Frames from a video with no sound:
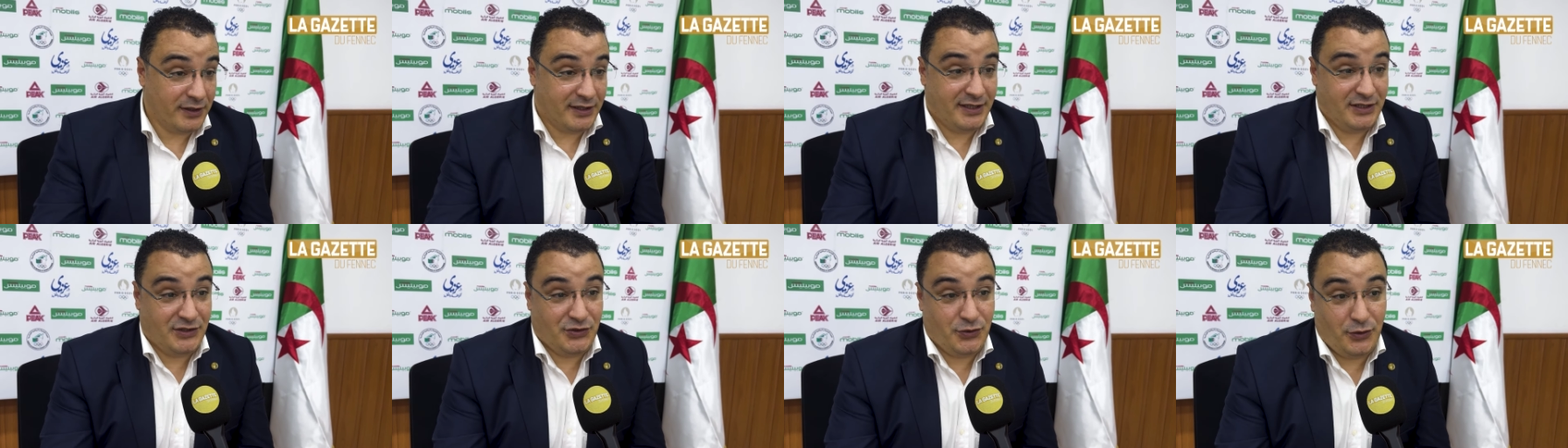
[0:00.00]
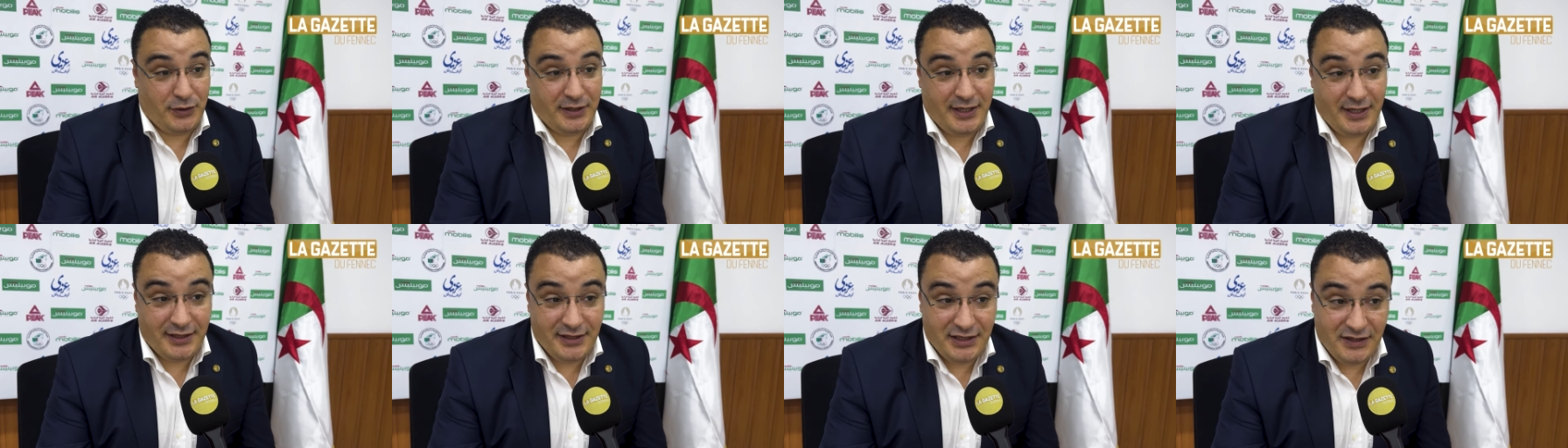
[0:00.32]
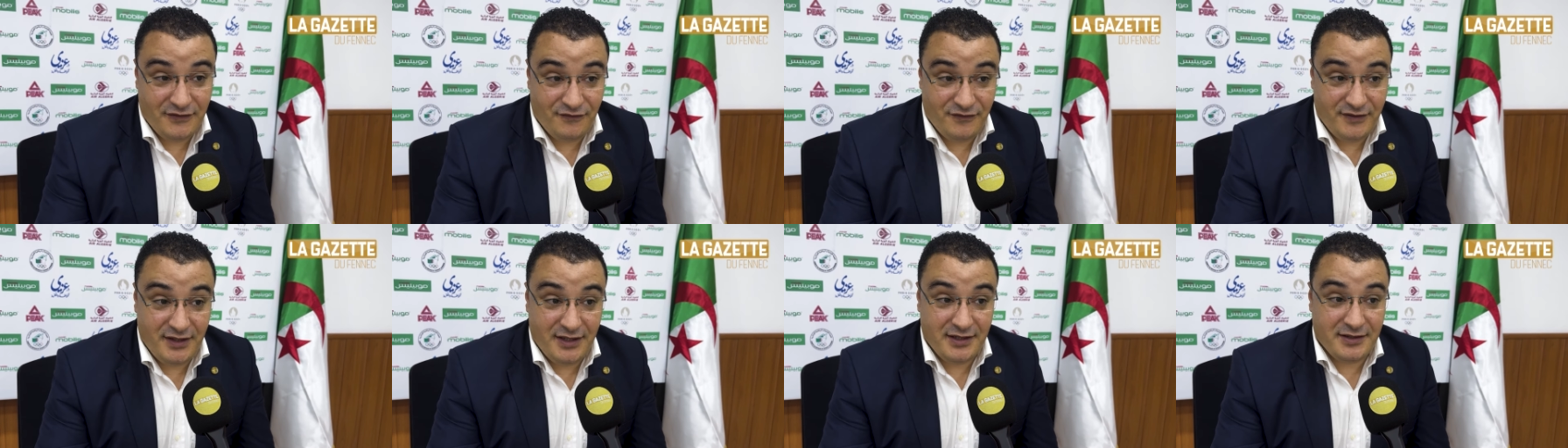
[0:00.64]
qui sont
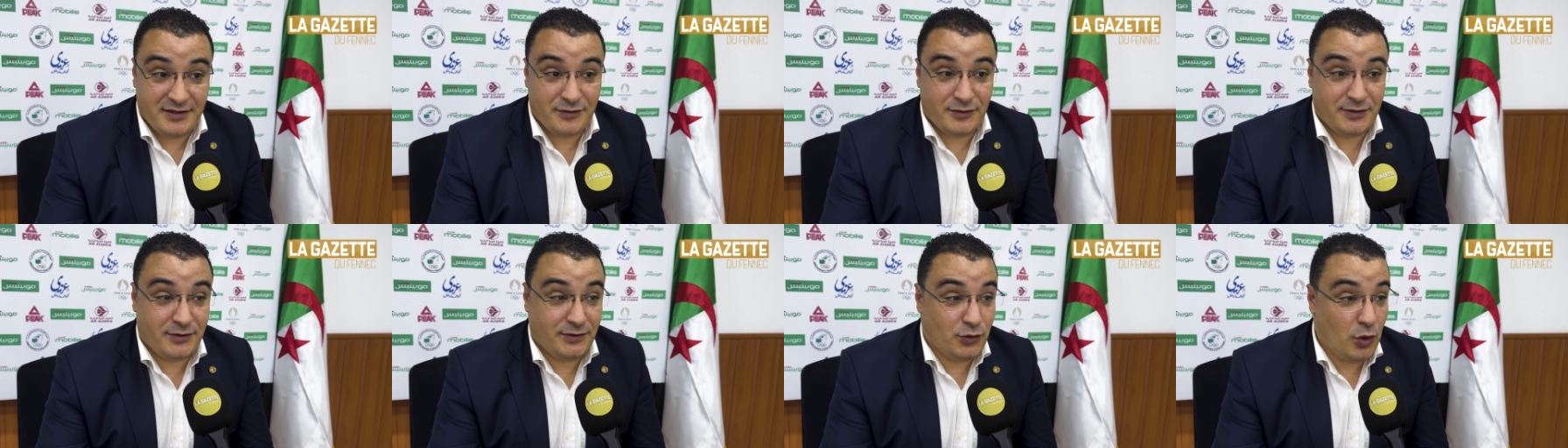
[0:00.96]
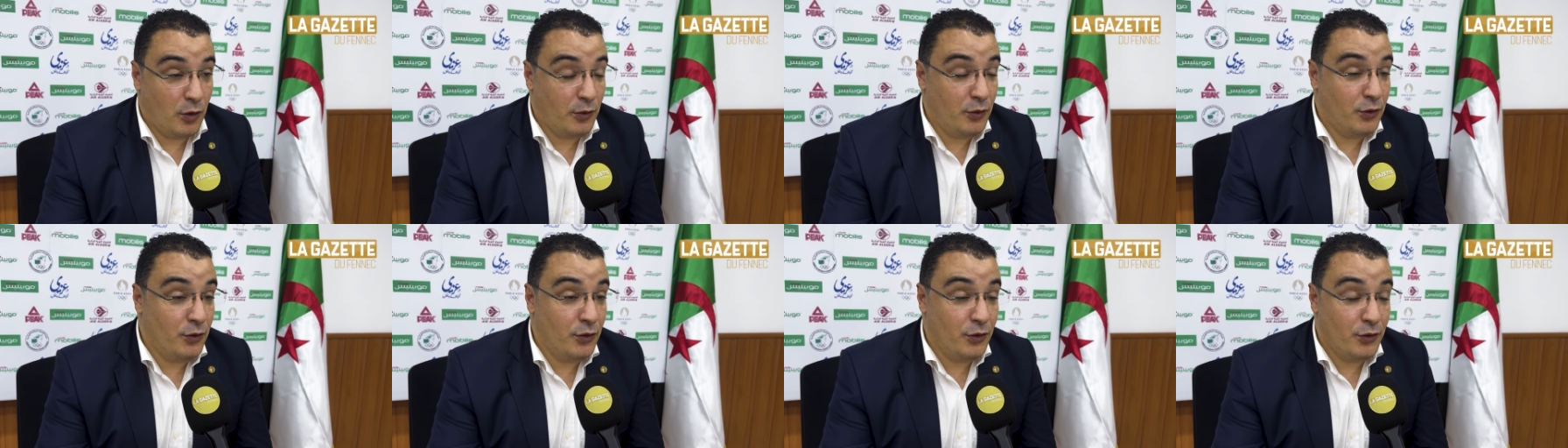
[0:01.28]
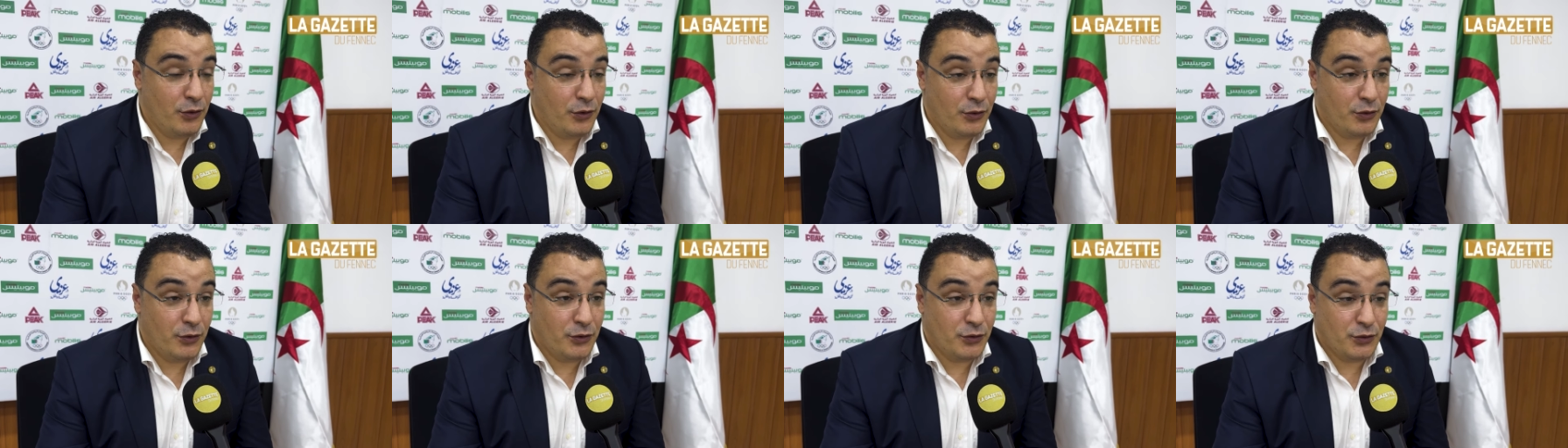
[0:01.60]
qualifiées
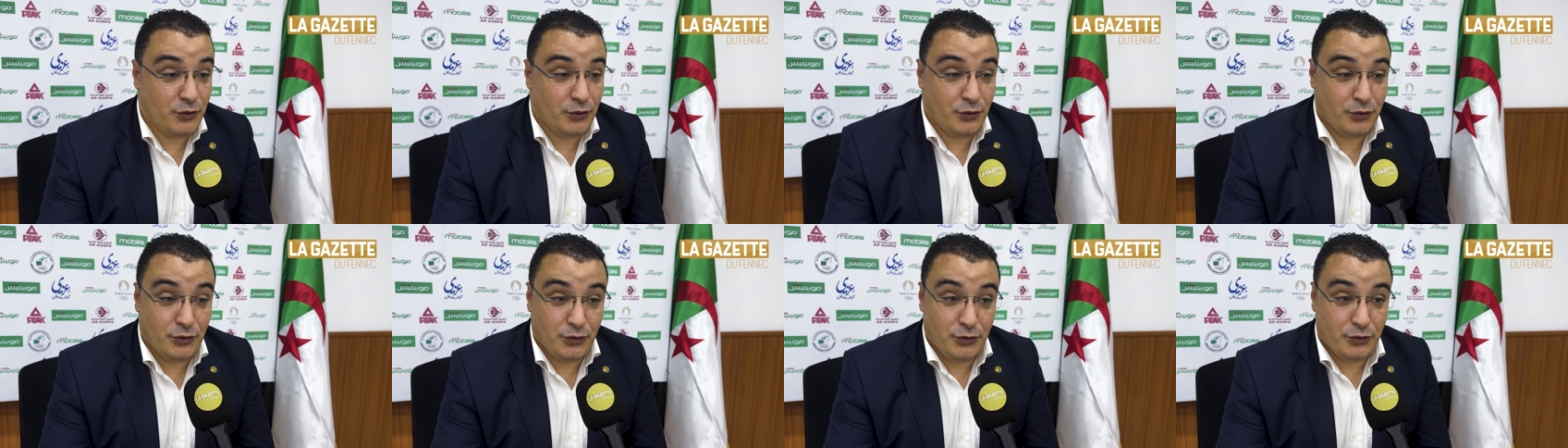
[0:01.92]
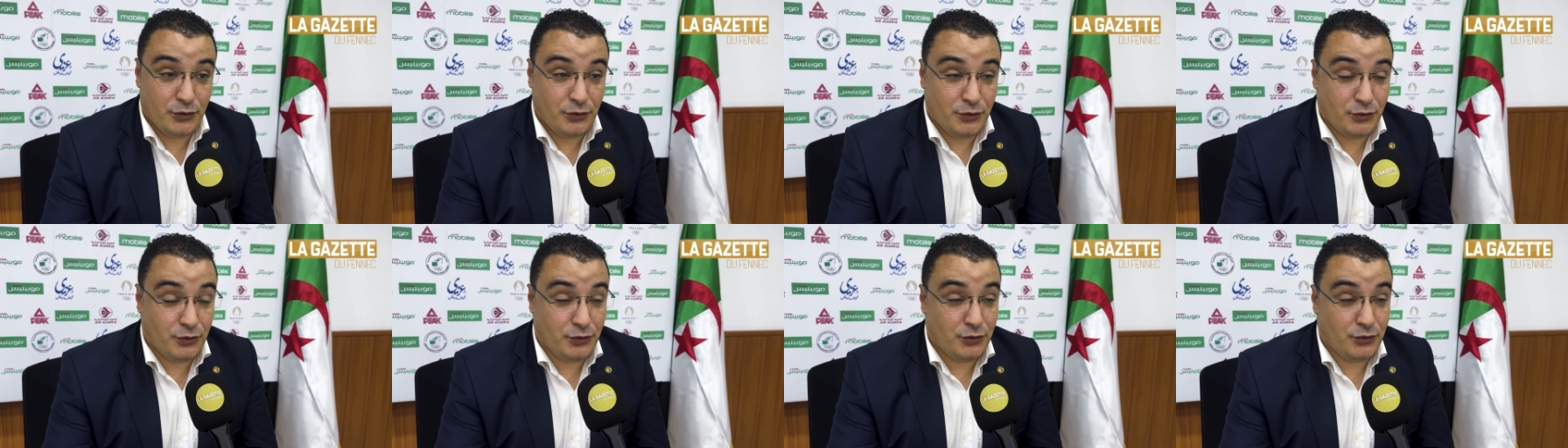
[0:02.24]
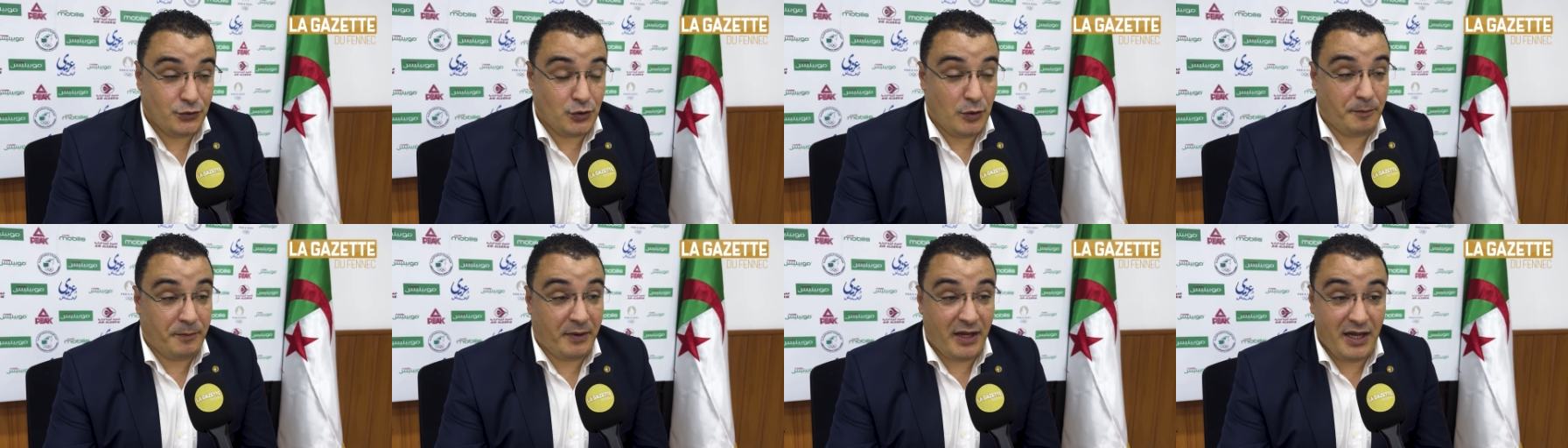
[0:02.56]
se,
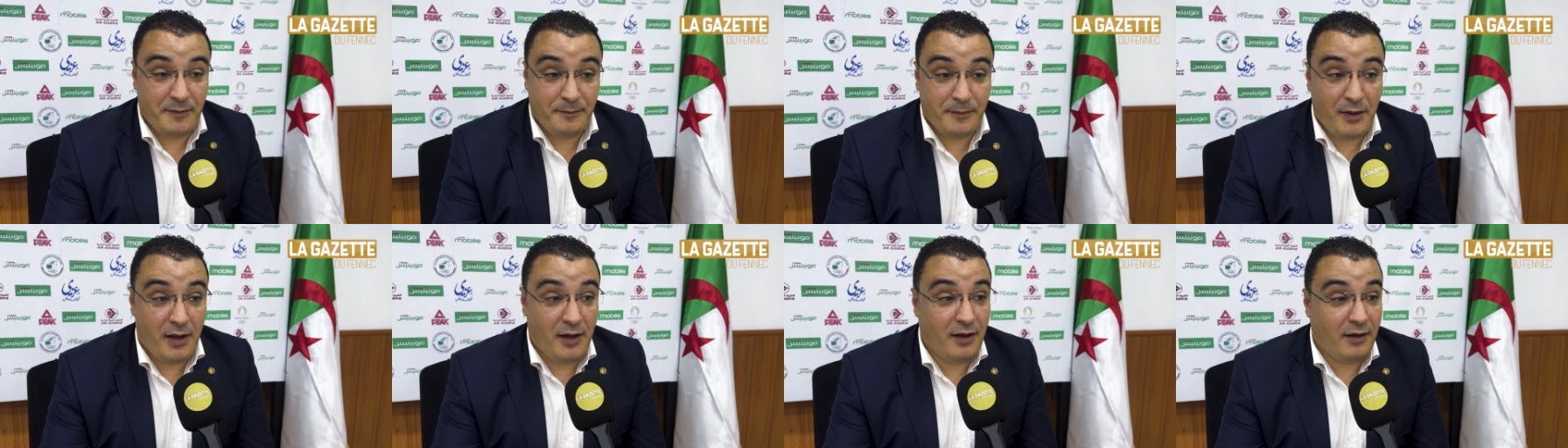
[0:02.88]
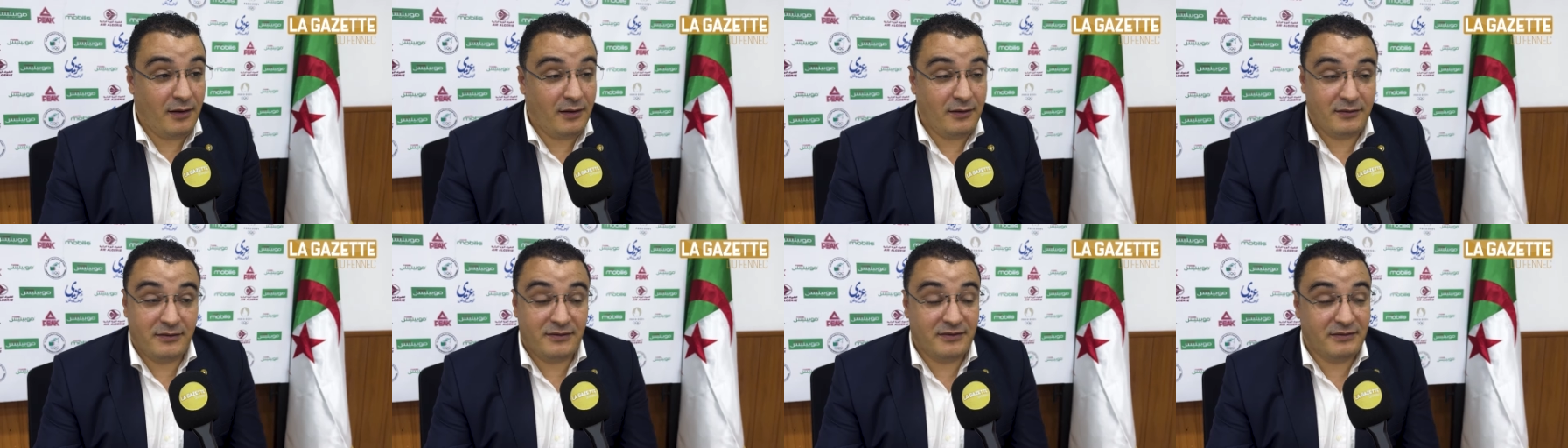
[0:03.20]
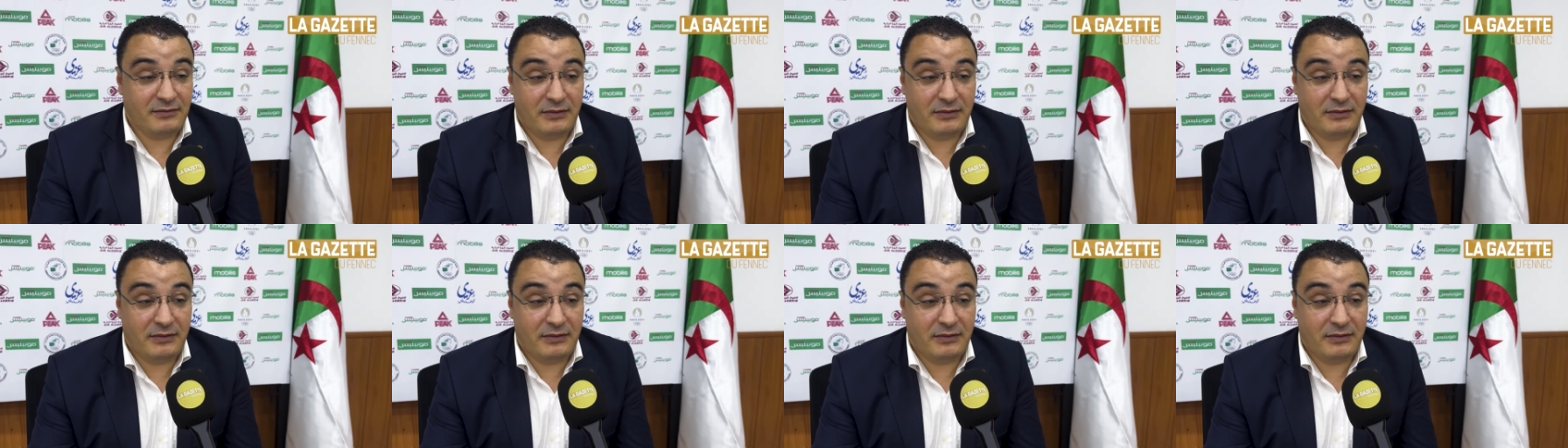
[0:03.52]
se préparent,